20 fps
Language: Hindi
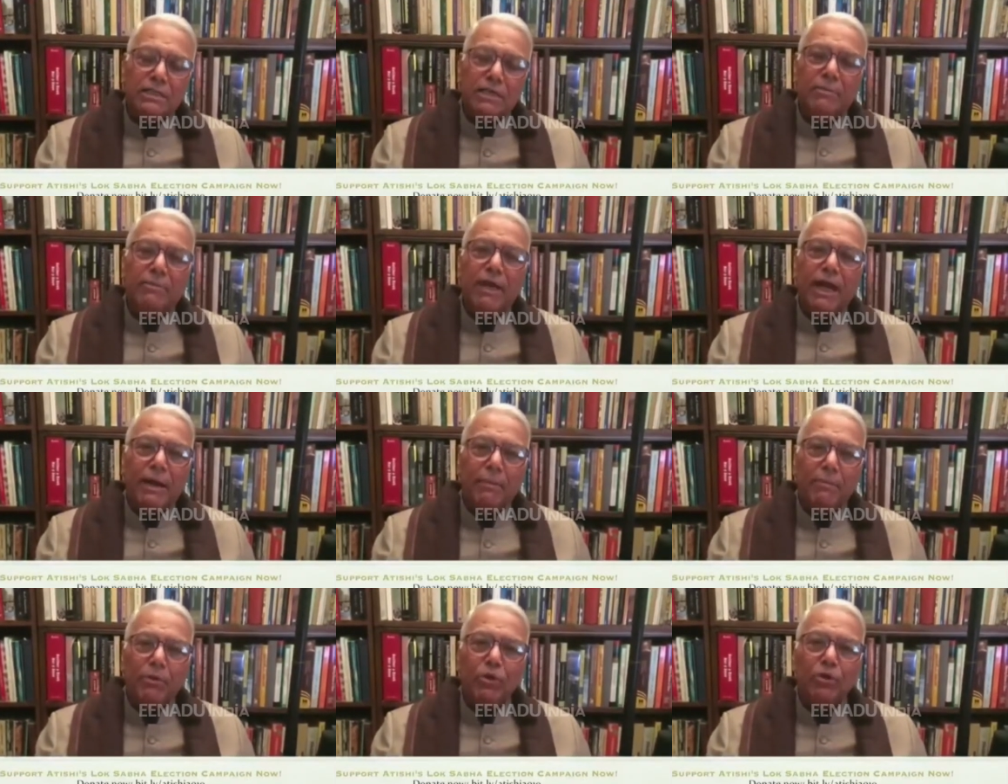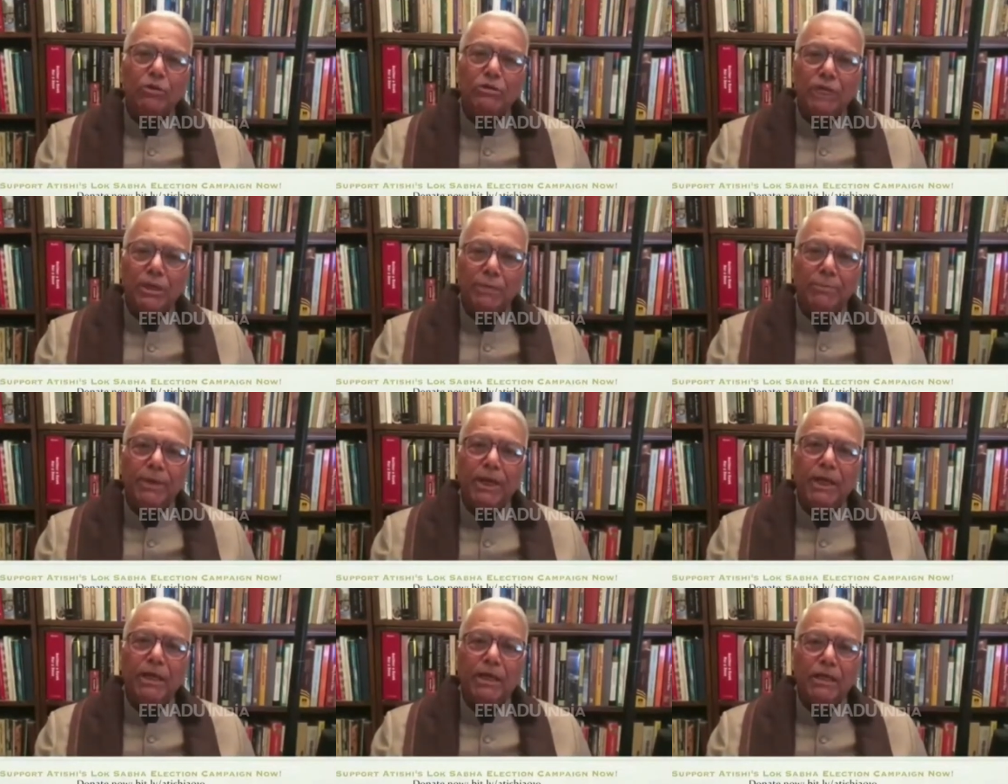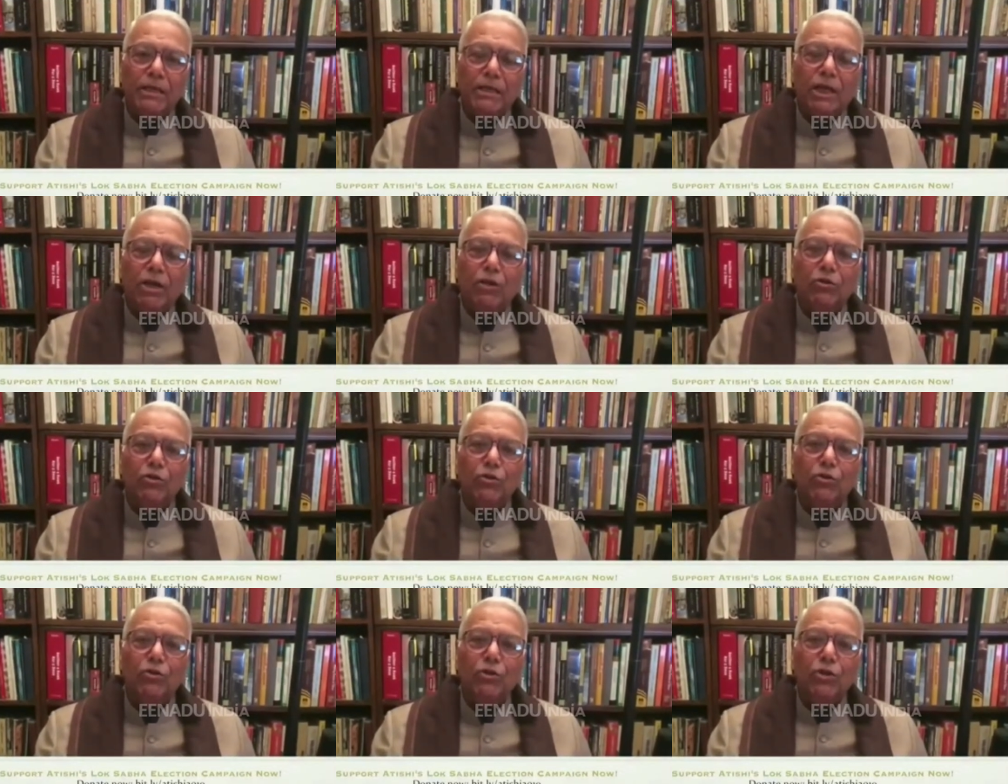इसलिए मैं आप लोगों से अपील
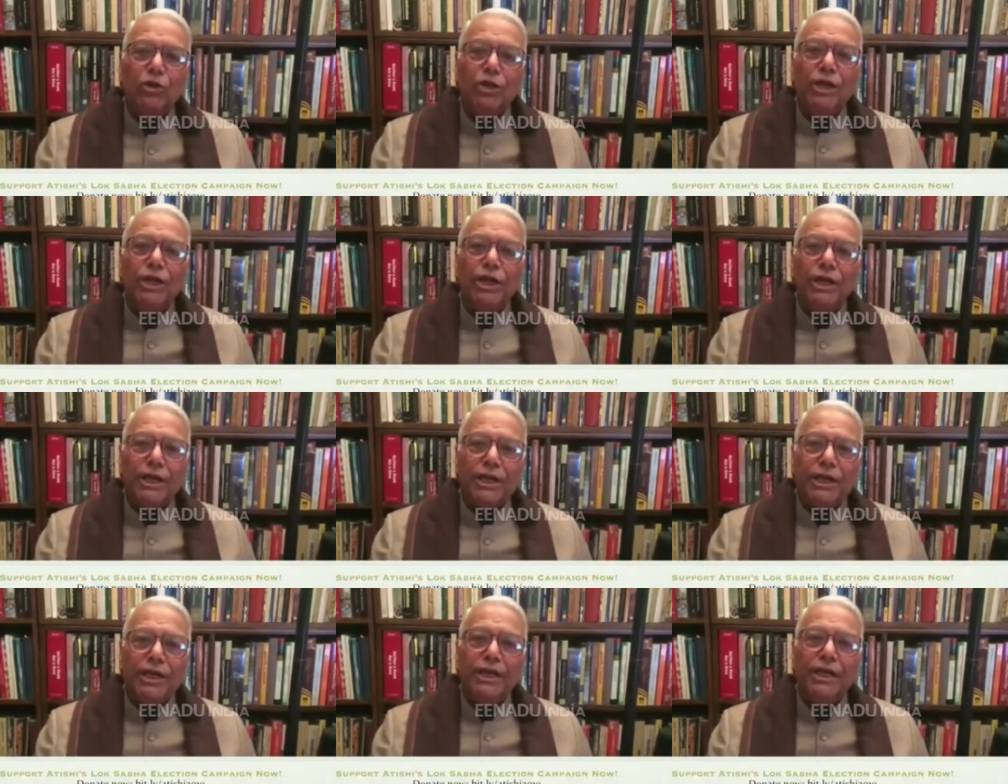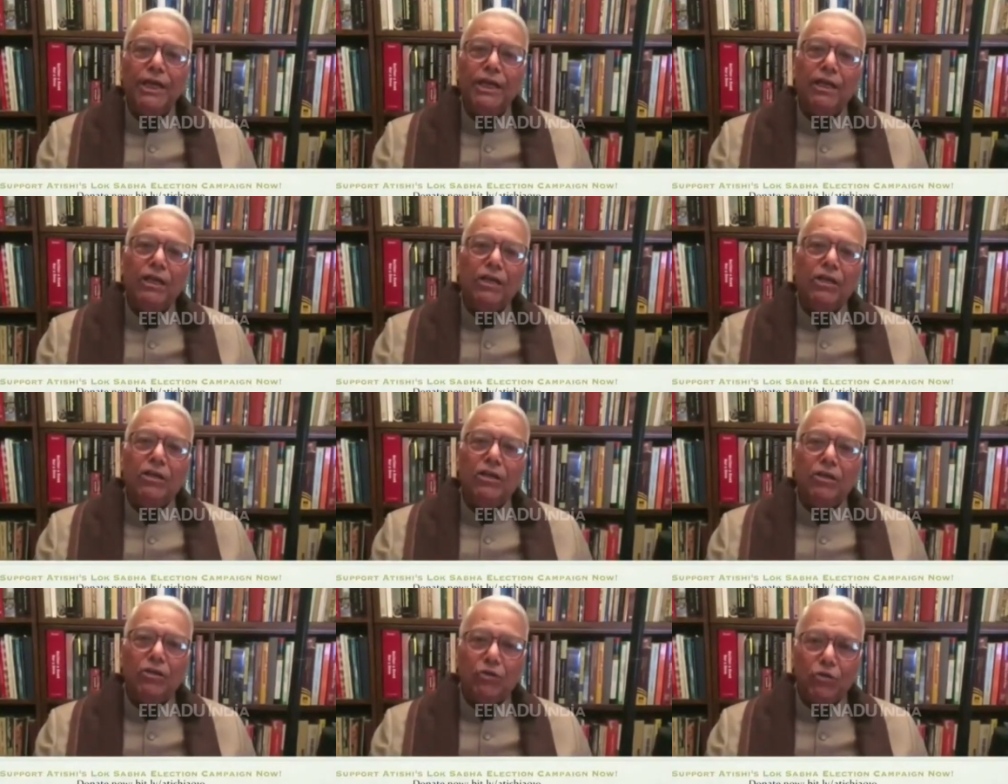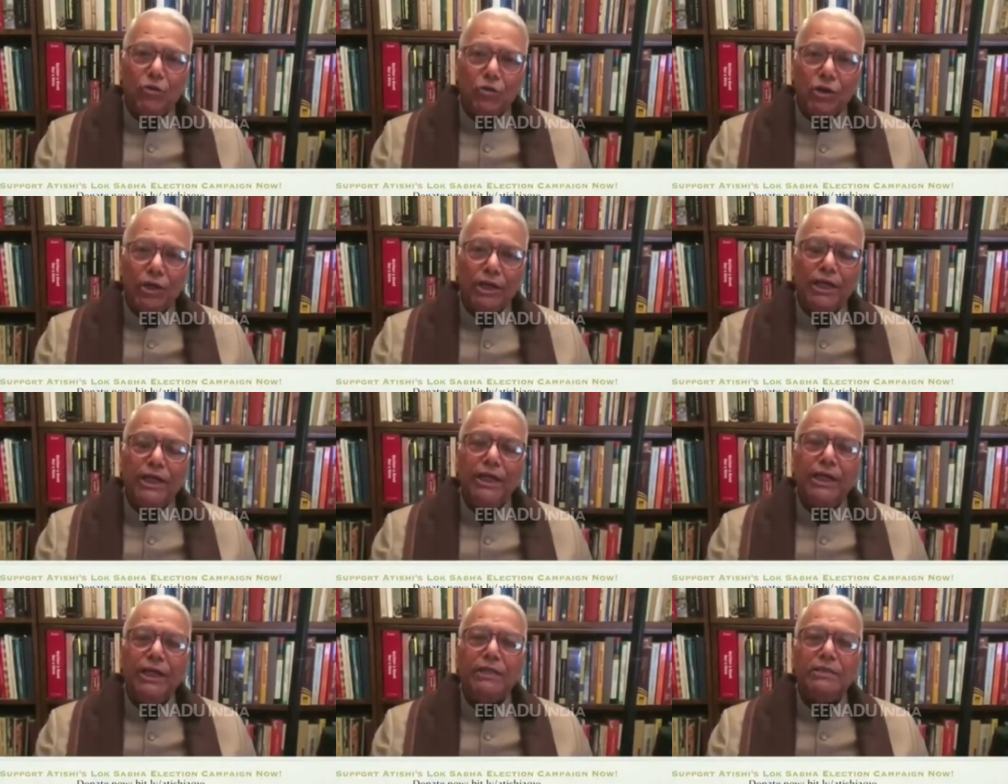करता हूं कि
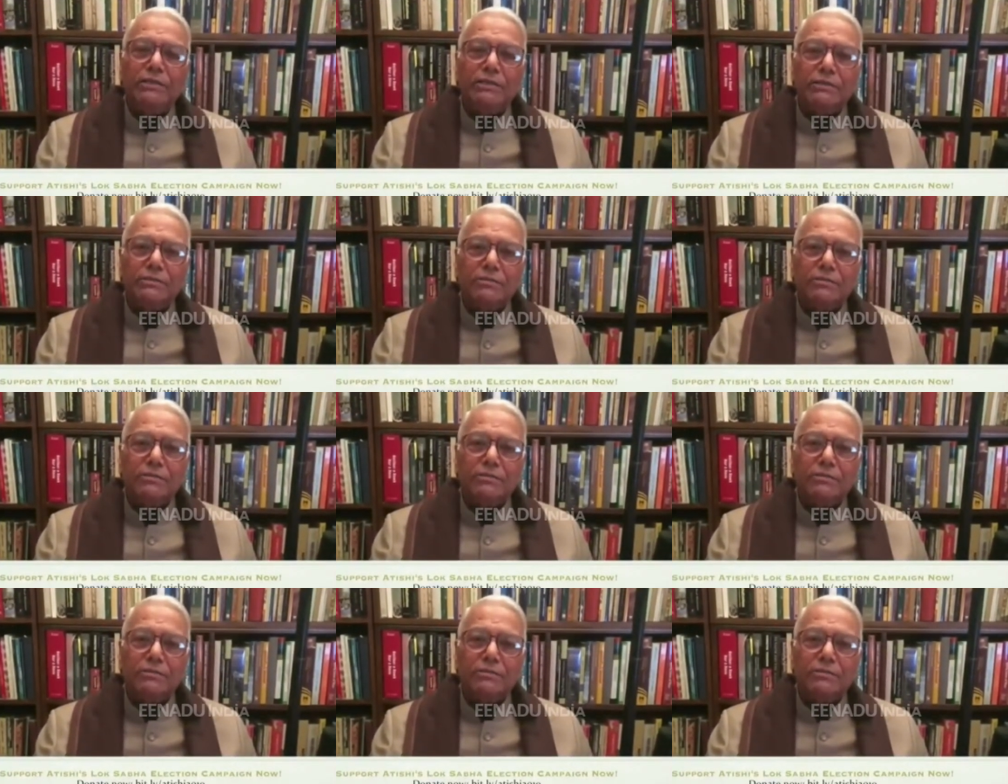उनकी